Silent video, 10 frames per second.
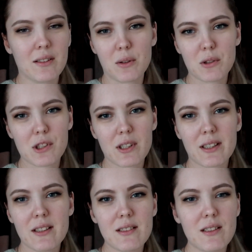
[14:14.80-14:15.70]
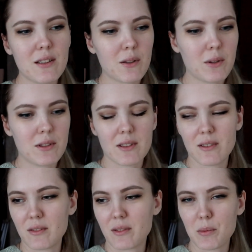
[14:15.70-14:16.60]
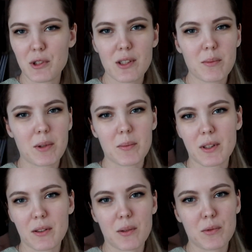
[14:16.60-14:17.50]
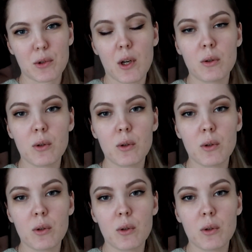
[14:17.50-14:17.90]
тоже агитируйте, вообще прям так там все.